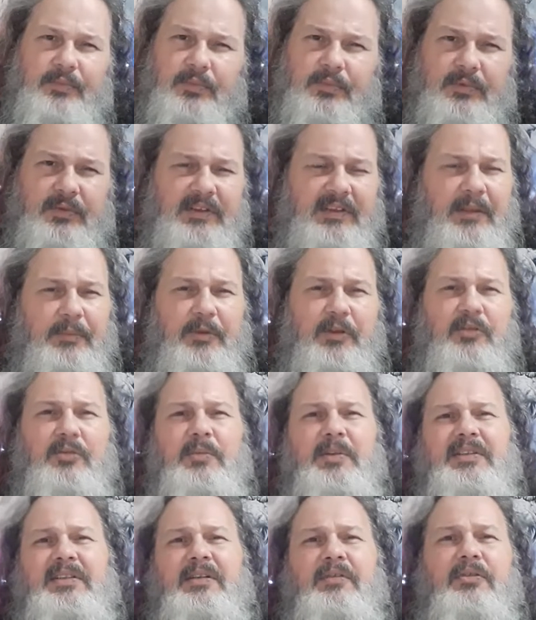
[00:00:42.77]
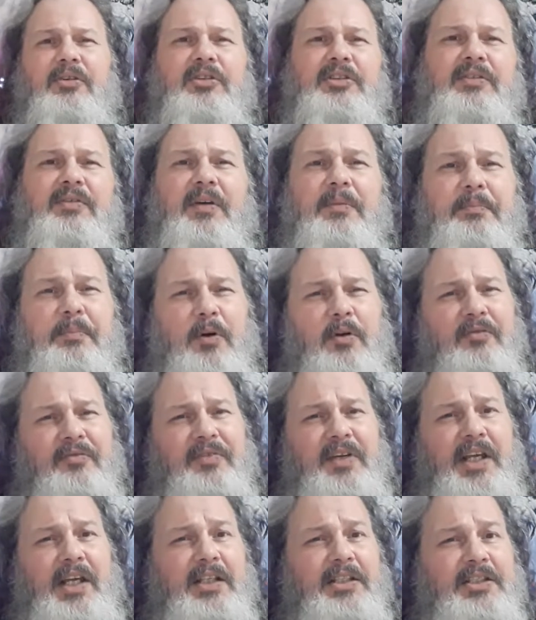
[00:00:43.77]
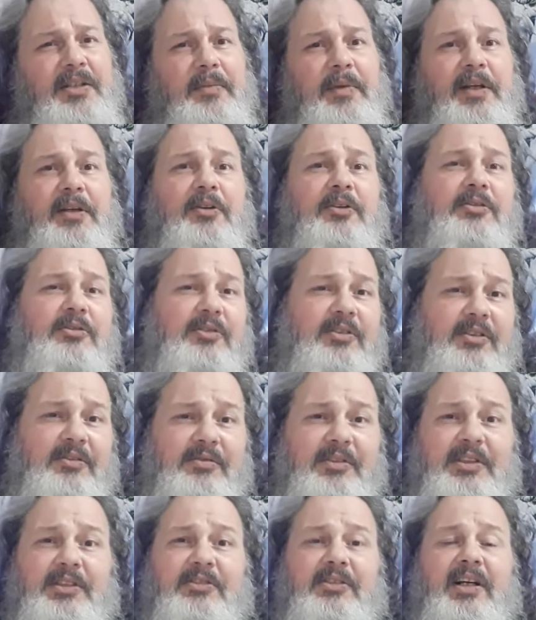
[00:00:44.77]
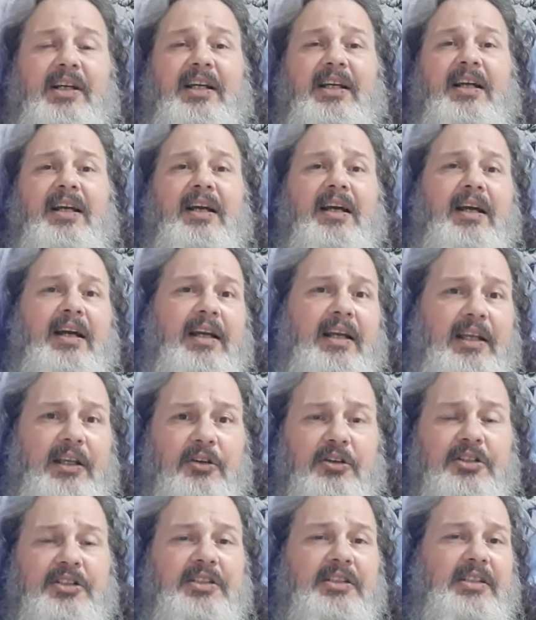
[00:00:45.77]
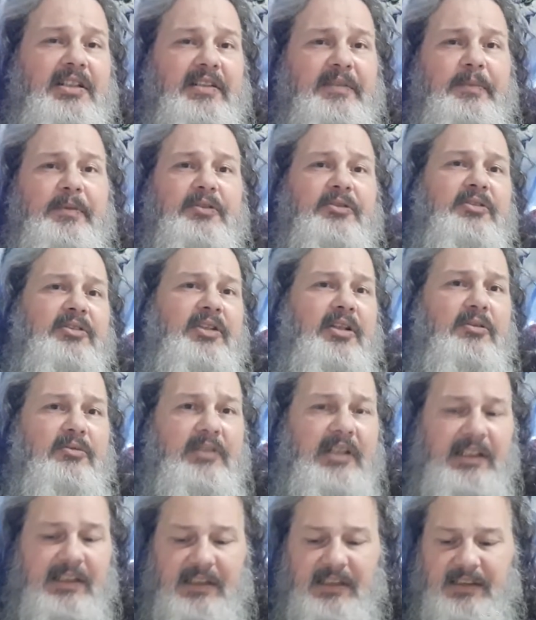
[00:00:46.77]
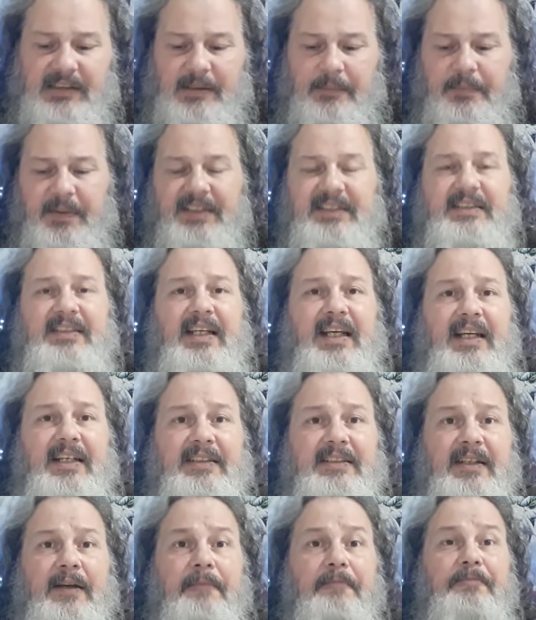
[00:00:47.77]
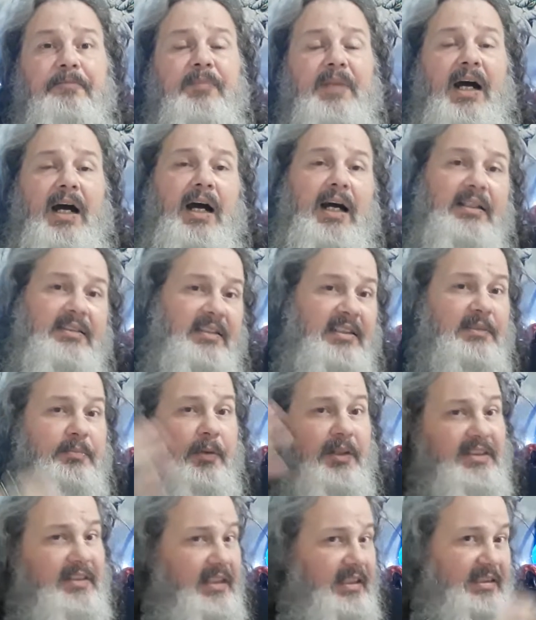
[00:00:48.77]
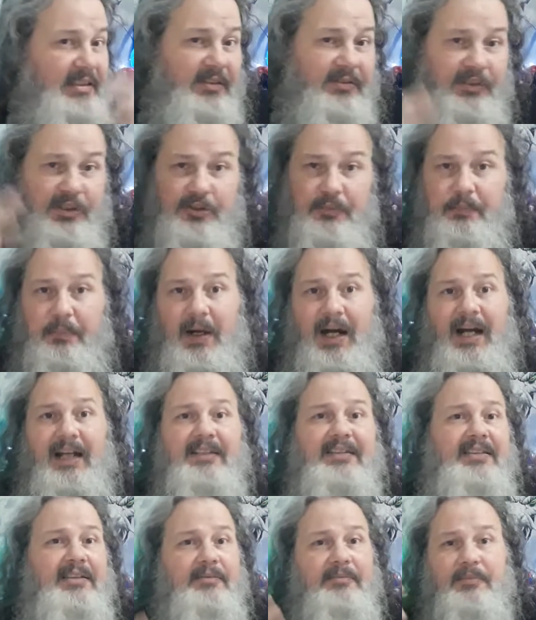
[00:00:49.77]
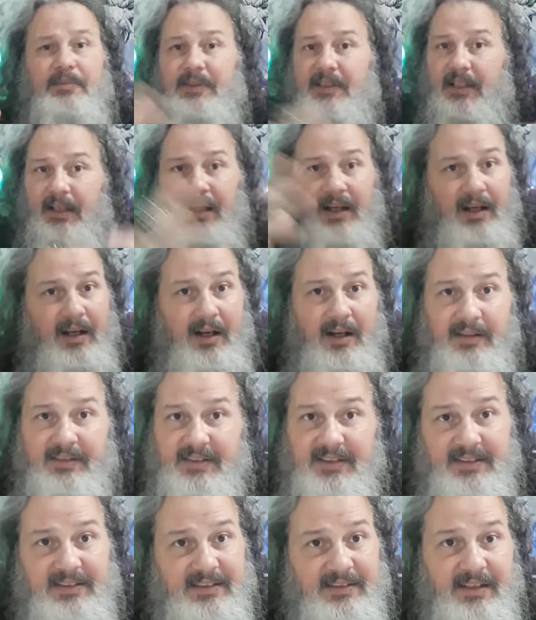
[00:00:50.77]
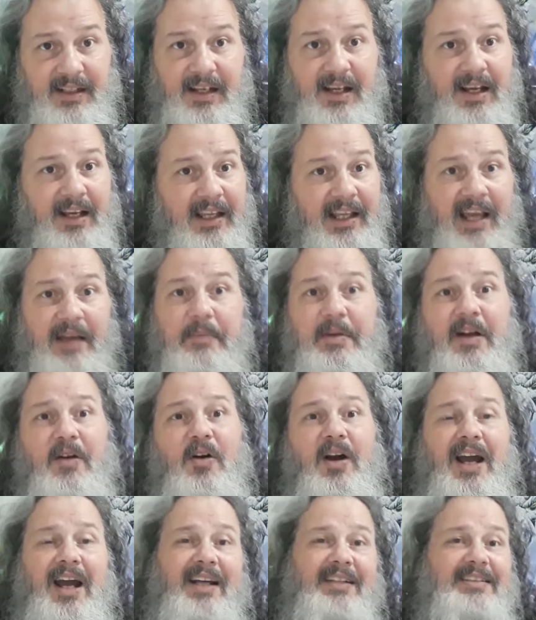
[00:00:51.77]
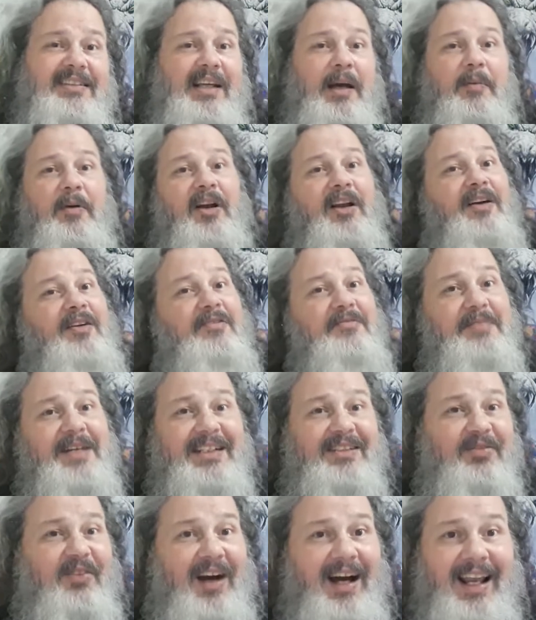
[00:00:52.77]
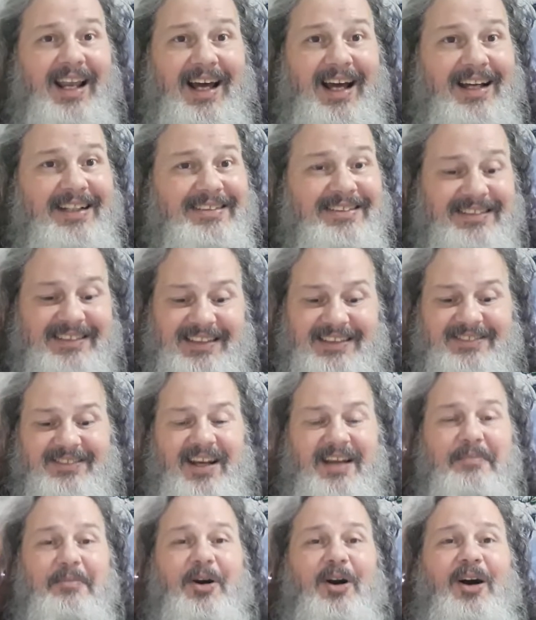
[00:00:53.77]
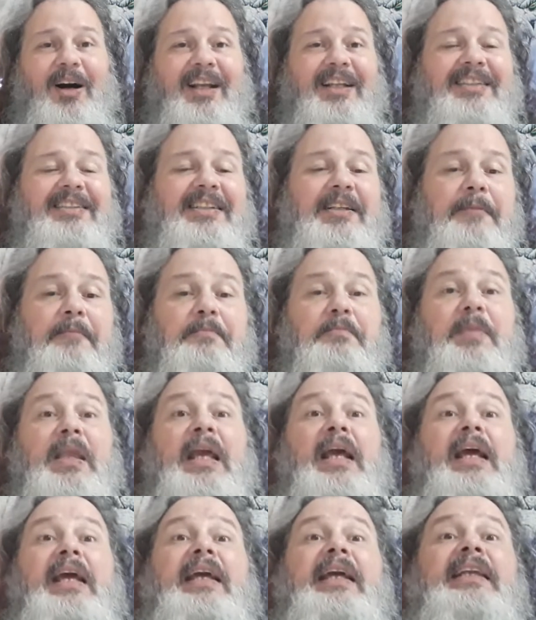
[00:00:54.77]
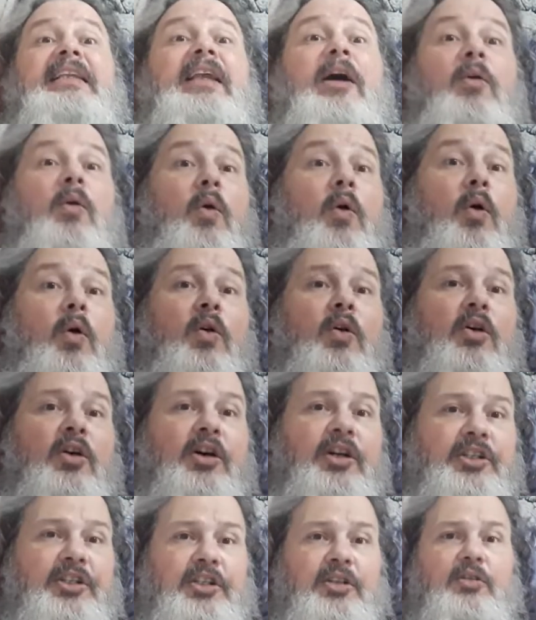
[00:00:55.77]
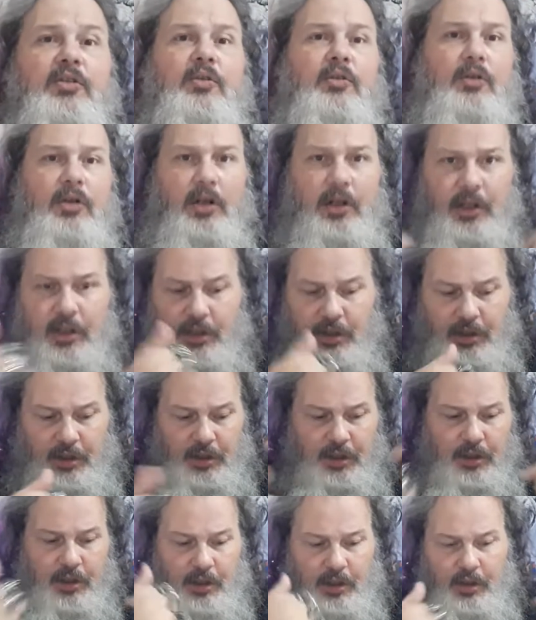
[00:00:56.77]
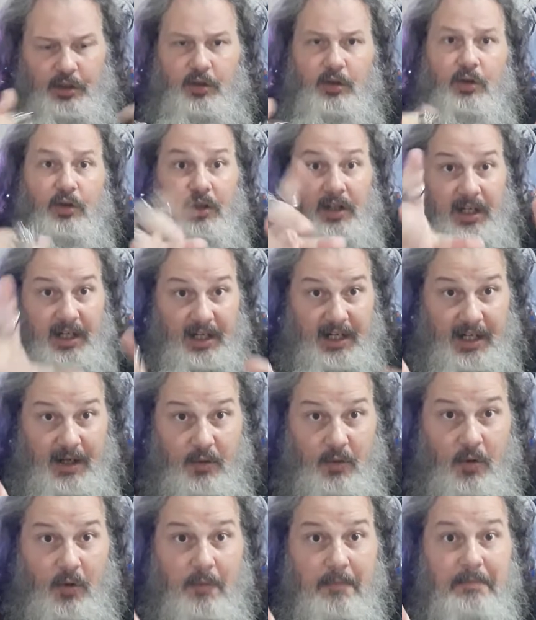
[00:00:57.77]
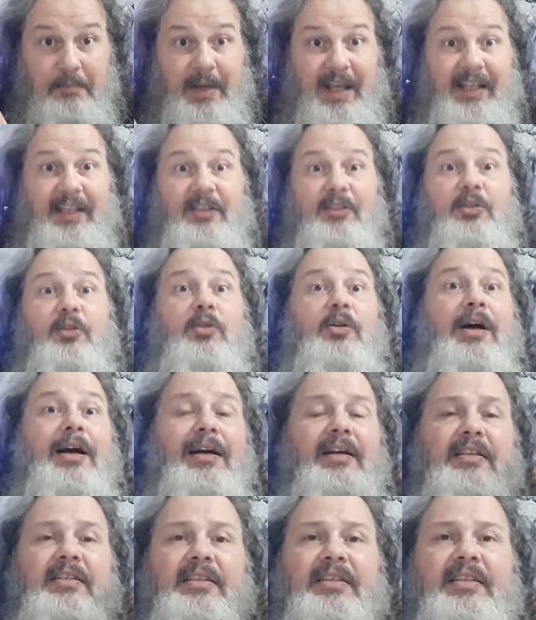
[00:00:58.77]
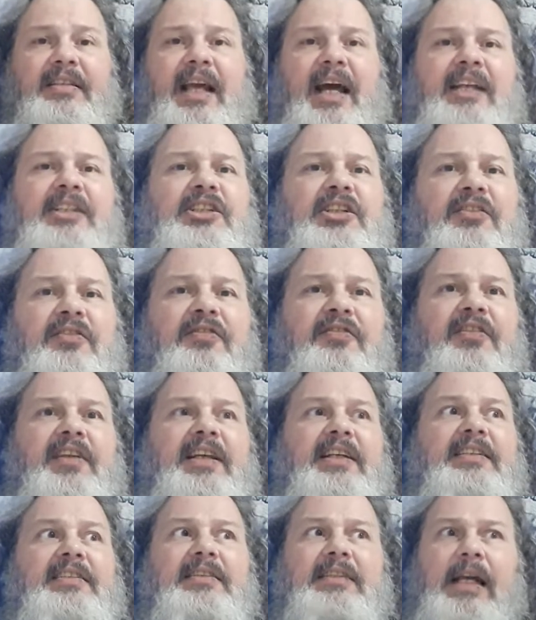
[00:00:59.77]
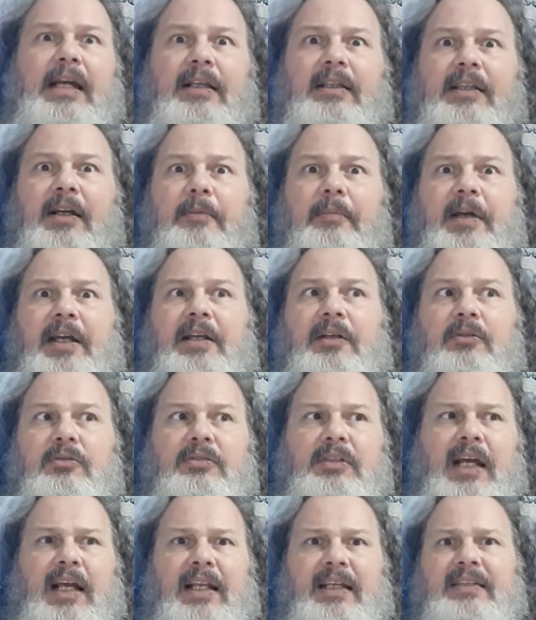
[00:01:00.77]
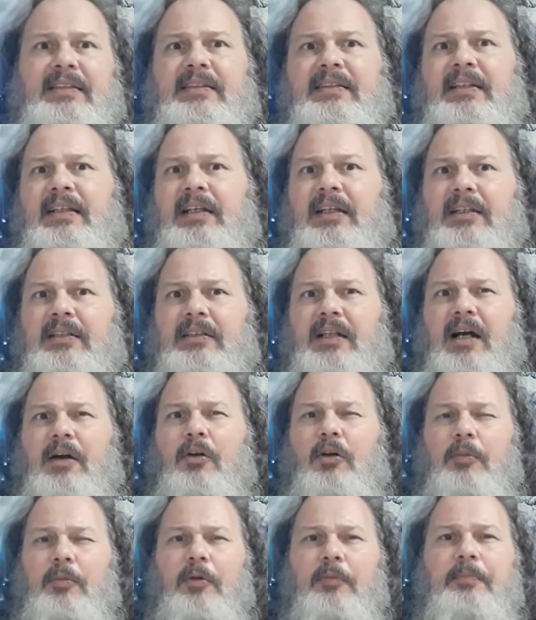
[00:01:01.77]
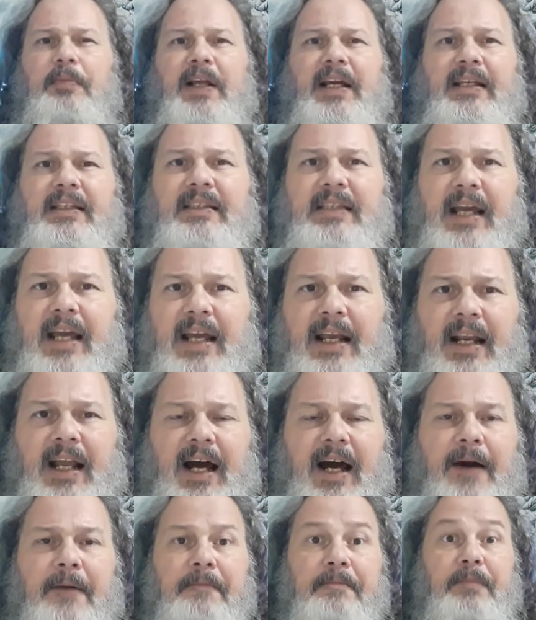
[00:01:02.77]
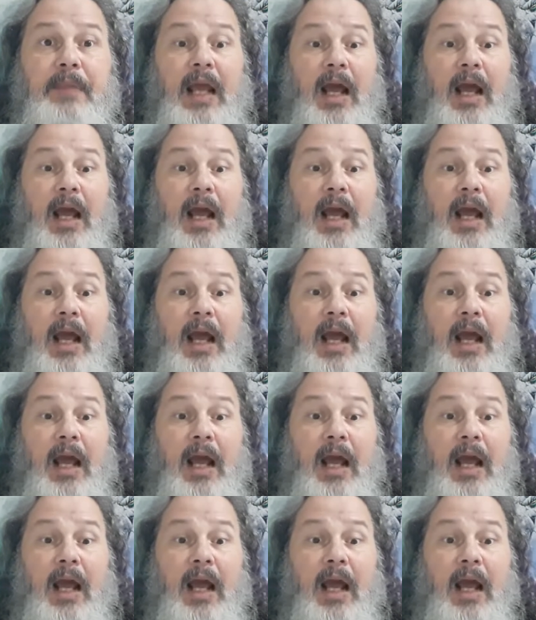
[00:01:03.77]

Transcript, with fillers: recebi algumas devolutivas, pô, 20 minutos de vídeo aí. E hoje em dia as pessoas já não têm tanta paciência. Tá? Às vezes pode ser que esse vídeo passe, porque antes quem me conhece sabe, agora que eu começo a falar, às vezes vai embora, assim. Então, hoje no Eu Recomendo Netflix, tem também no Telecine, na Globoplay, tem lá.